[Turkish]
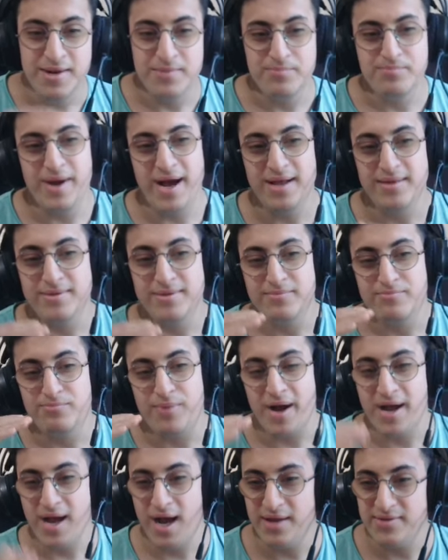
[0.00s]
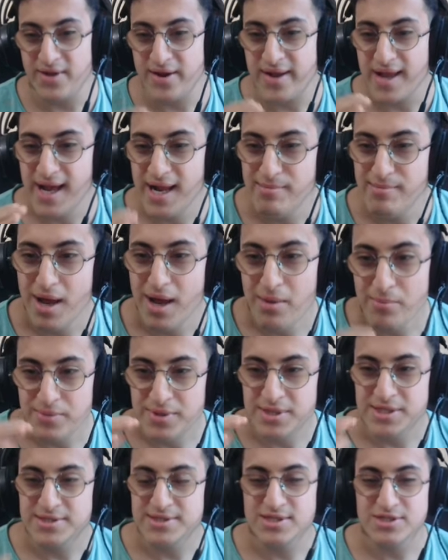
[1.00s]
Ben bayağıdır gelmeyen
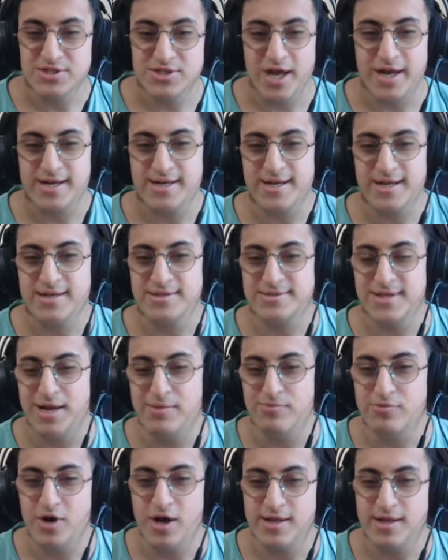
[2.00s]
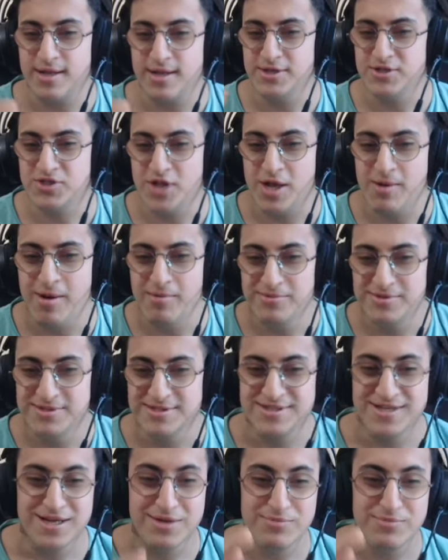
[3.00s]
bir diziliş arkadaşlar bu. Hatta hiç gelmeyen
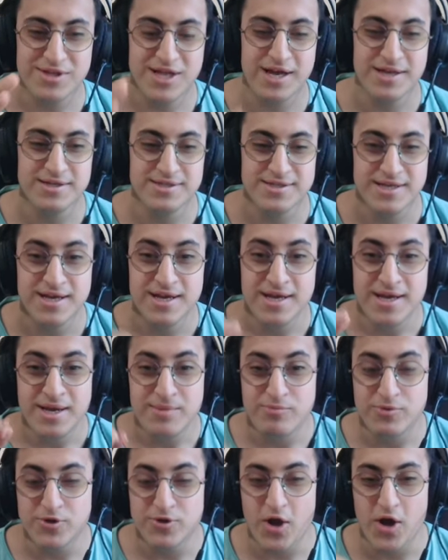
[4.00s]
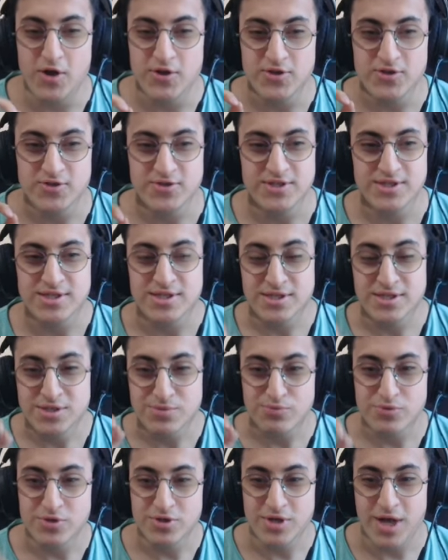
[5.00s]
dizilişlerin bir tanesi. Bu gördüğünüz
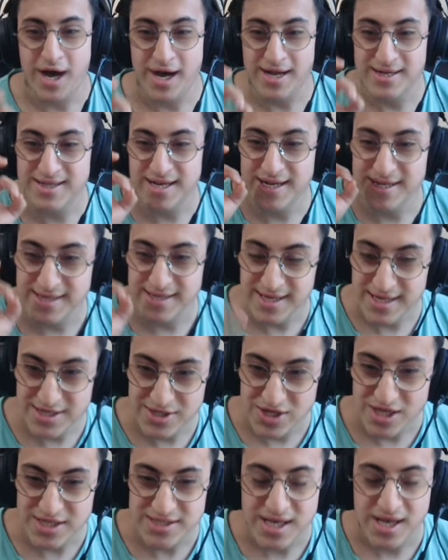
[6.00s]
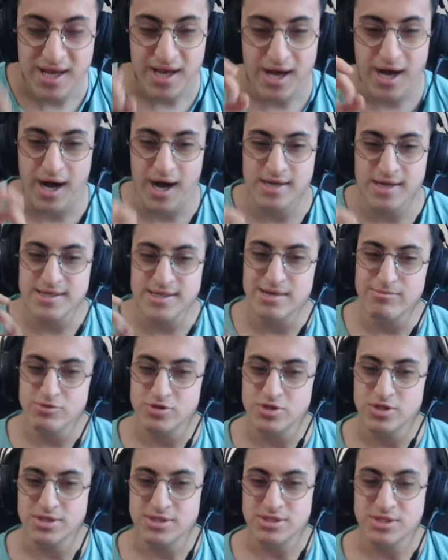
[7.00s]
diziliş bugün Arda ile deneyeceğiz. Arda da
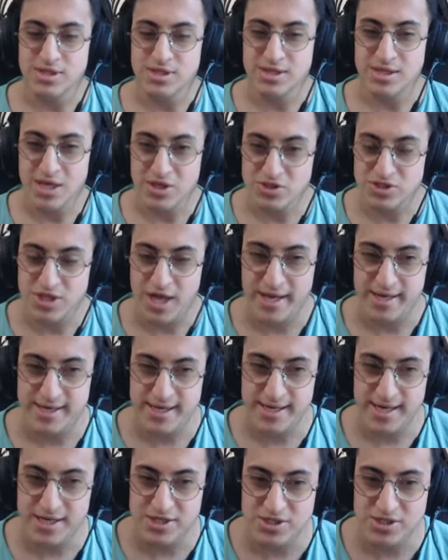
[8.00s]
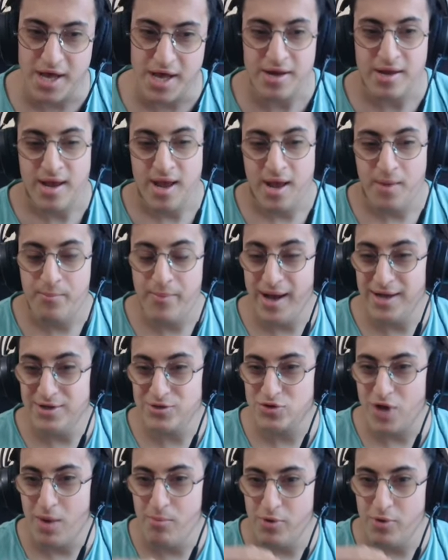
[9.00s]
bu dizilişi seçti arkadaşlar. Ben
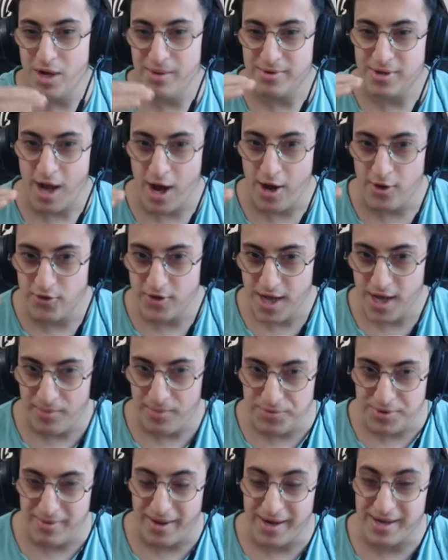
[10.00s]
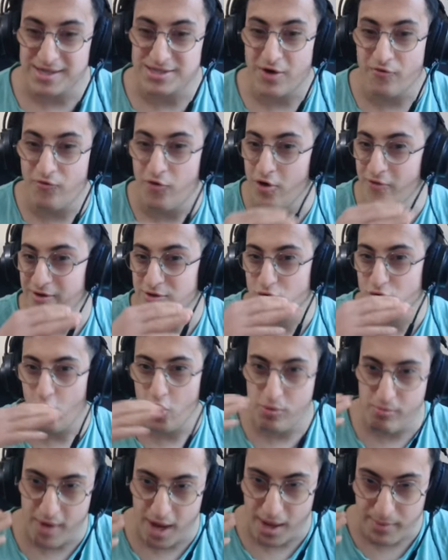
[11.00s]
şu an böyle bir kadro yaptım arkadaşlar. Forvet
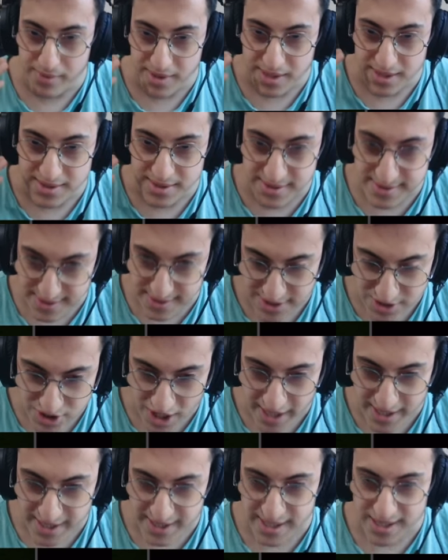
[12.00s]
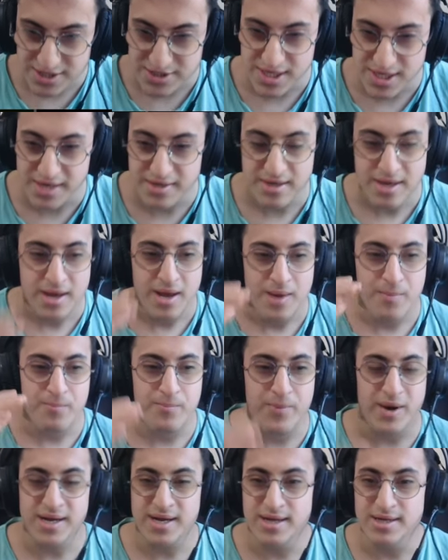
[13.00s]
olmayan bir diziliş arkadaşlar.
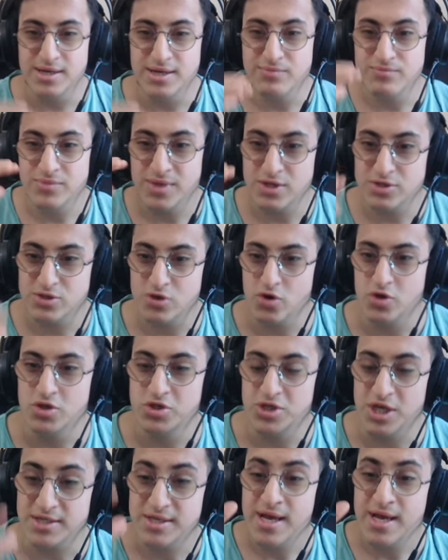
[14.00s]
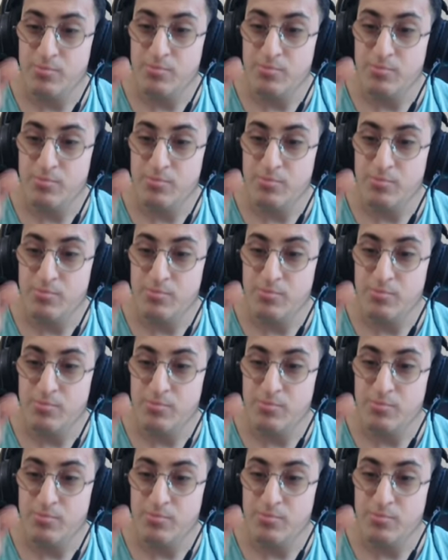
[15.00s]
Bakalım nasıl oynayacağız.